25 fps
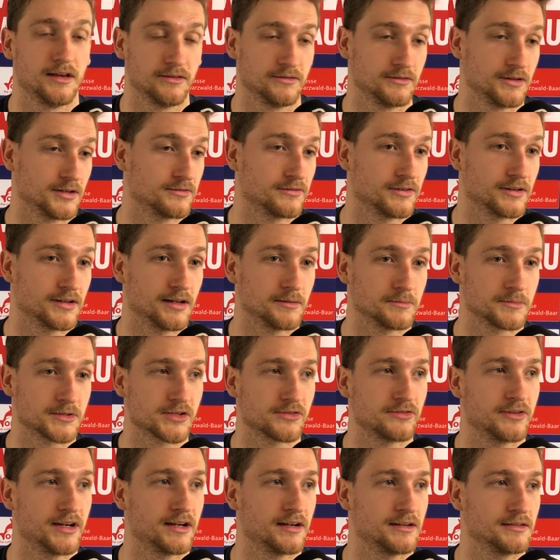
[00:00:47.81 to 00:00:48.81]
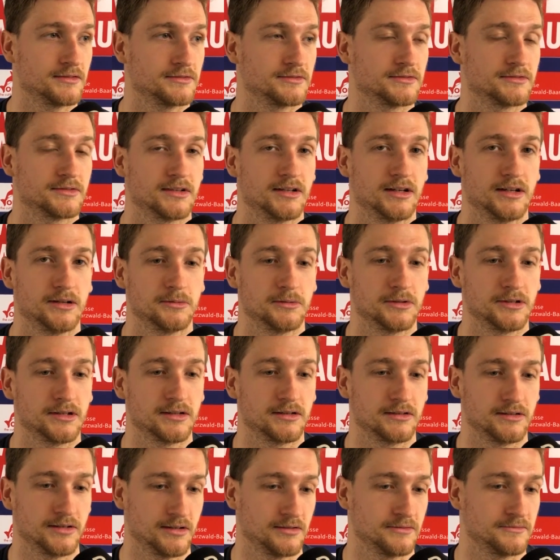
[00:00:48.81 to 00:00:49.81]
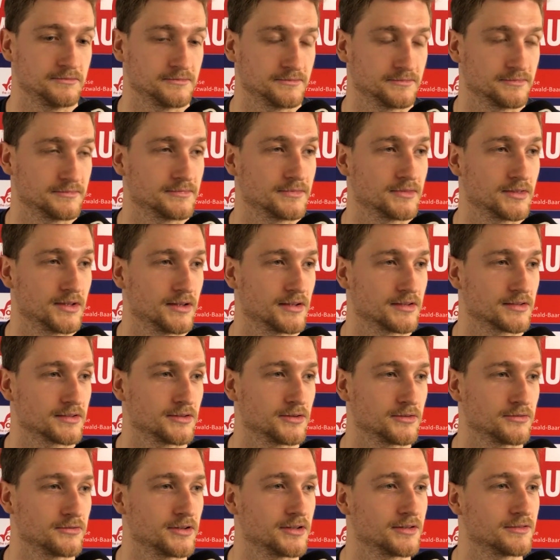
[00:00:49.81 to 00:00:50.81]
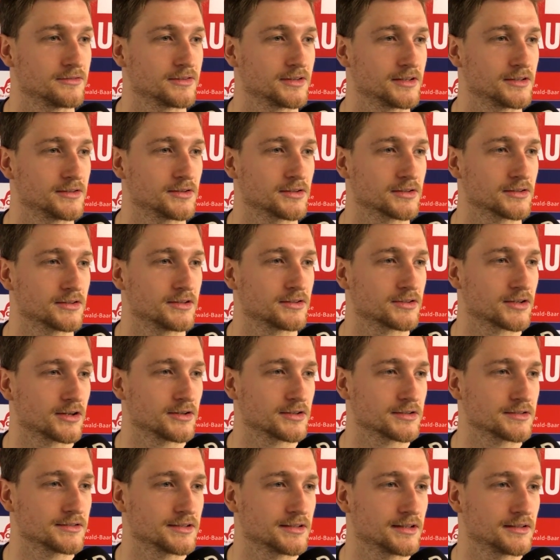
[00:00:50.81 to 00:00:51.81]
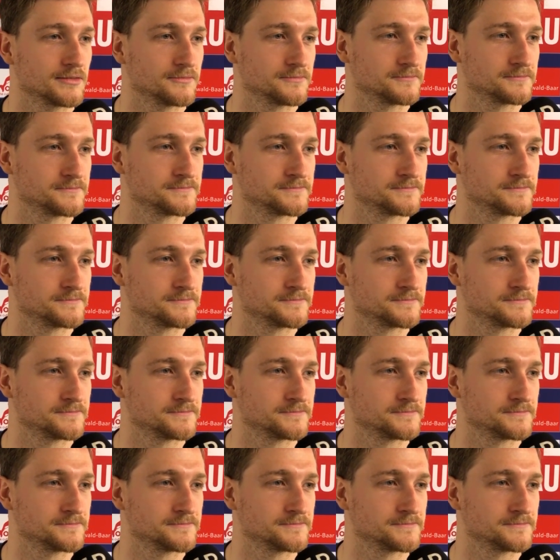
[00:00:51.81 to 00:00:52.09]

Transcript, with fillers: Wird verdammt schwer, aber ja, sind auf jeden Fall noch die Chancen da.